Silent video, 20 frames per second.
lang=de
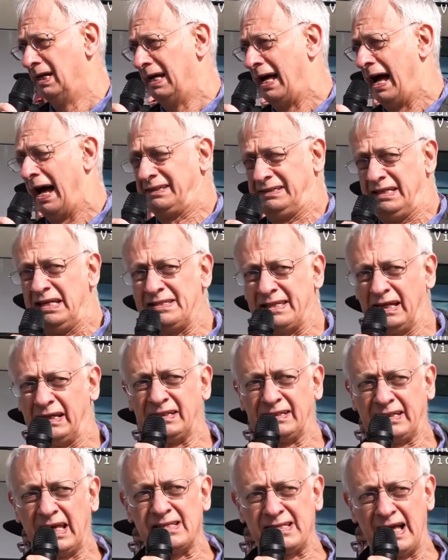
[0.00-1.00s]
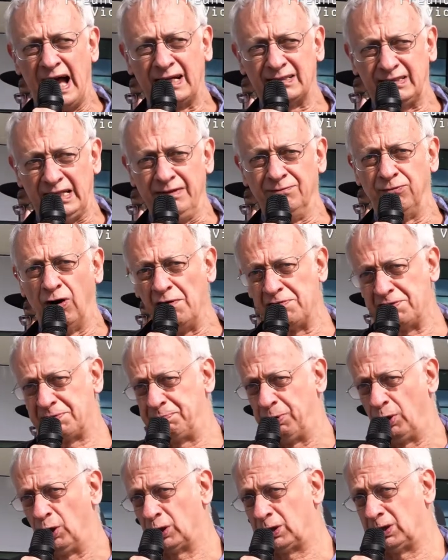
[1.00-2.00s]
Hadis hat es gesagt in
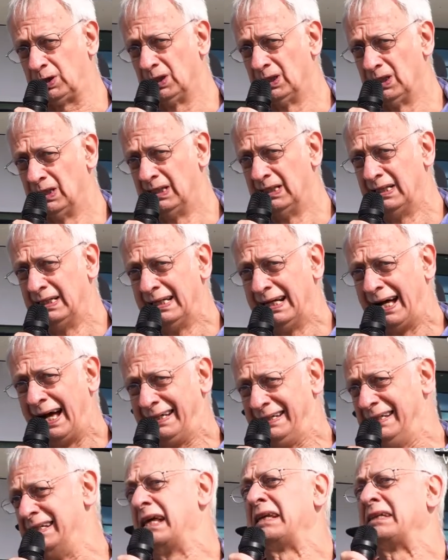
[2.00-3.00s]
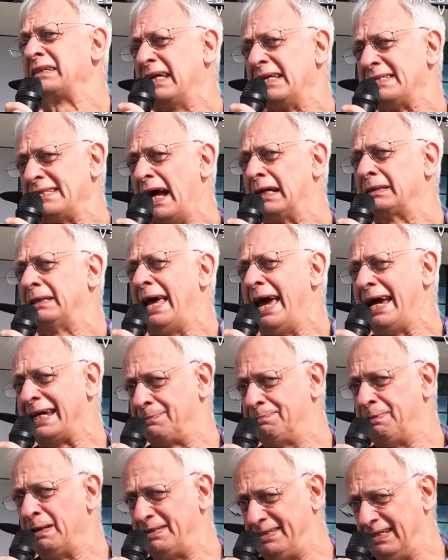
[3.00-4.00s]
Wolfsburg, Hadis hat es gesagt
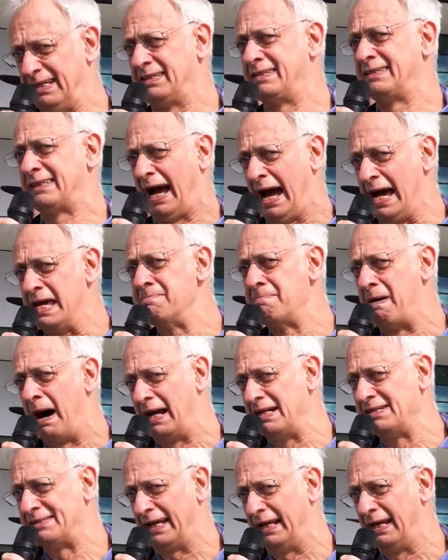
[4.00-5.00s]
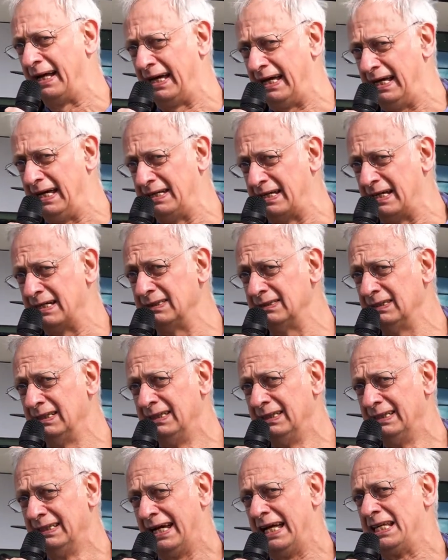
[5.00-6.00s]
explizit dreimal in seiner Rede.
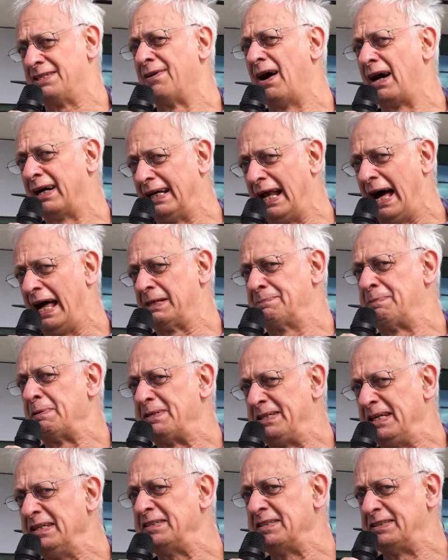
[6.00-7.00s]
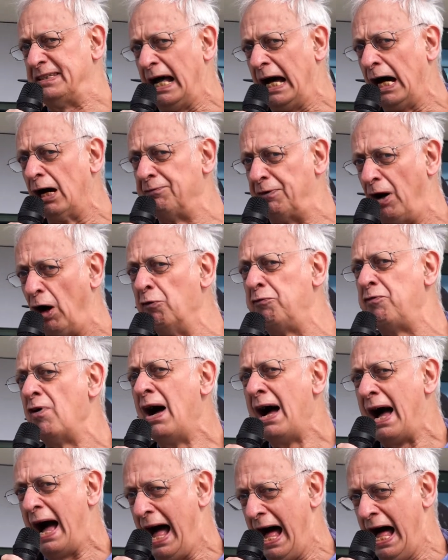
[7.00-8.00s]
Es war klar, das bezieht sich darauf auf,
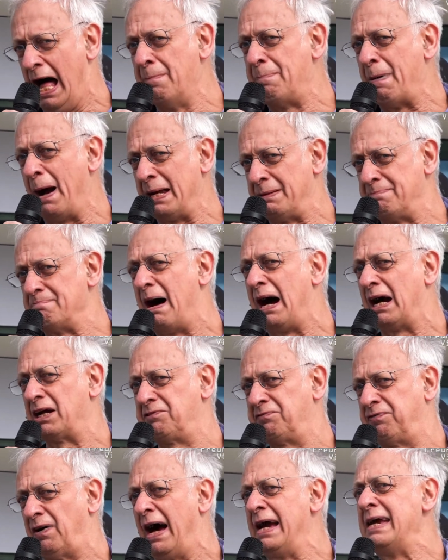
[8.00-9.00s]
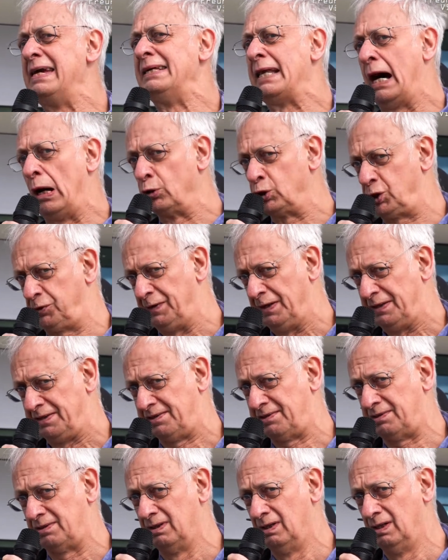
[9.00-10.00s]
Arbeit macht frei in
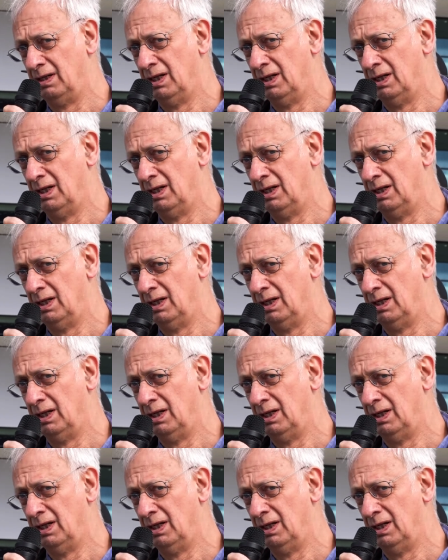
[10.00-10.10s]
Auschwitz.